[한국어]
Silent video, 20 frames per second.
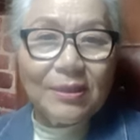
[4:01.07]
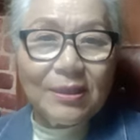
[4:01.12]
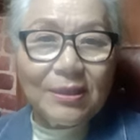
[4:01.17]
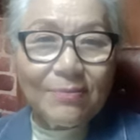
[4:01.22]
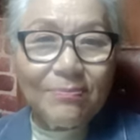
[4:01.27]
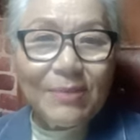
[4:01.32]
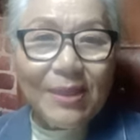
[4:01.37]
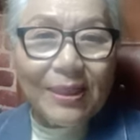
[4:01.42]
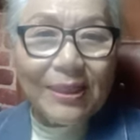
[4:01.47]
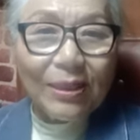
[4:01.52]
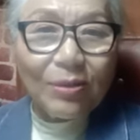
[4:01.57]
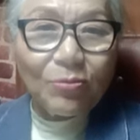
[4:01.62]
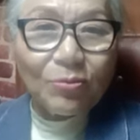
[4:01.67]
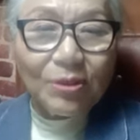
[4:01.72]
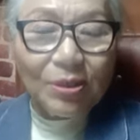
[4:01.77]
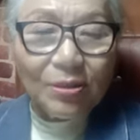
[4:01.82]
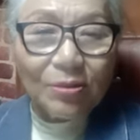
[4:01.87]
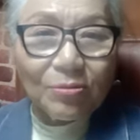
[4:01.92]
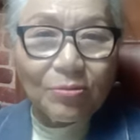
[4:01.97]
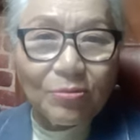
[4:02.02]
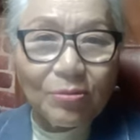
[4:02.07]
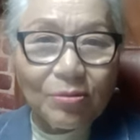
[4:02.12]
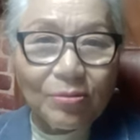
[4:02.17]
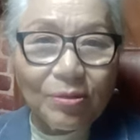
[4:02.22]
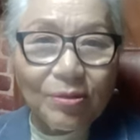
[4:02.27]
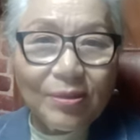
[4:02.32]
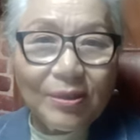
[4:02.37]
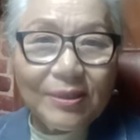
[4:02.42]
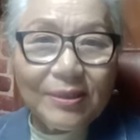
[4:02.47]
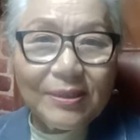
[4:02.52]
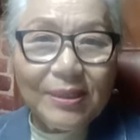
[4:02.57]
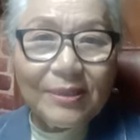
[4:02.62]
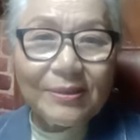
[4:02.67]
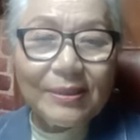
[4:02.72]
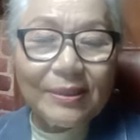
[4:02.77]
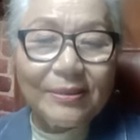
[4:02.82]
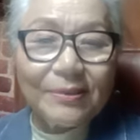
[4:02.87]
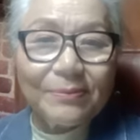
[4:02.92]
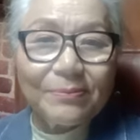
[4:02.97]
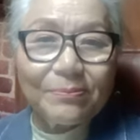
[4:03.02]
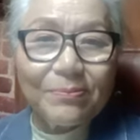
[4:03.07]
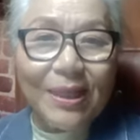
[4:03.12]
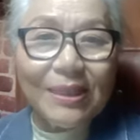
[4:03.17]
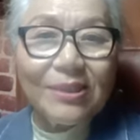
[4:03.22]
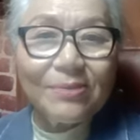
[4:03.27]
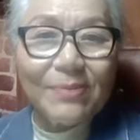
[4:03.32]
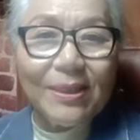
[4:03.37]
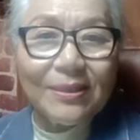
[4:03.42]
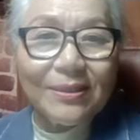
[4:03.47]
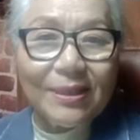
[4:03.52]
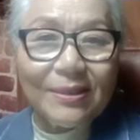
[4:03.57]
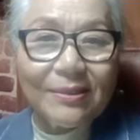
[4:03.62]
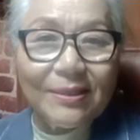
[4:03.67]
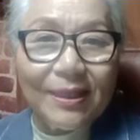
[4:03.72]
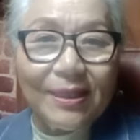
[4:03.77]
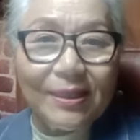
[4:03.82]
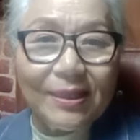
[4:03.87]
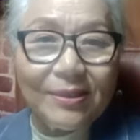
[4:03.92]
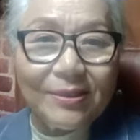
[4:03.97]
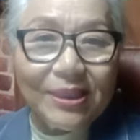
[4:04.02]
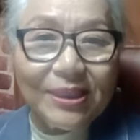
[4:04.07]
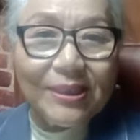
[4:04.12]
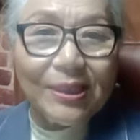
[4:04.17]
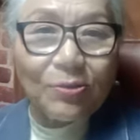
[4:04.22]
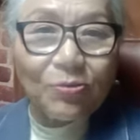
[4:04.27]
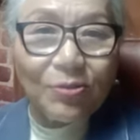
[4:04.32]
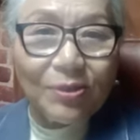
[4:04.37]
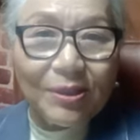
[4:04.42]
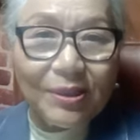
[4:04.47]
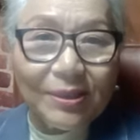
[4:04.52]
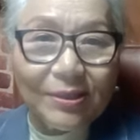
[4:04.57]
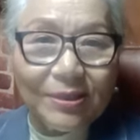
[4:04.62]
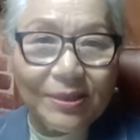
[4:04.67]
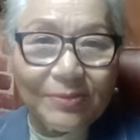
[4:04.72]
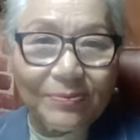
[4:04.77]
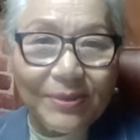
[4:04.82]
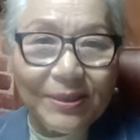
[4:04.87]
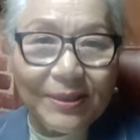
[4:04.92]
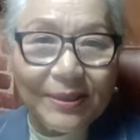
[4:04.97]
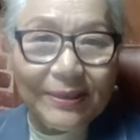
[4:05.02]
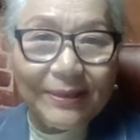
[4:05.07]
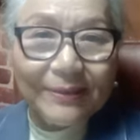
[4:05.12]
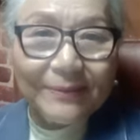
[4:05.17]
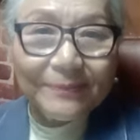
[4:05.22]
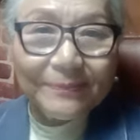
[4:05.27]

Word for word: 음란하고 더럽고 세상은 마지막 때를 향하여 치닫고 있는 것입니다.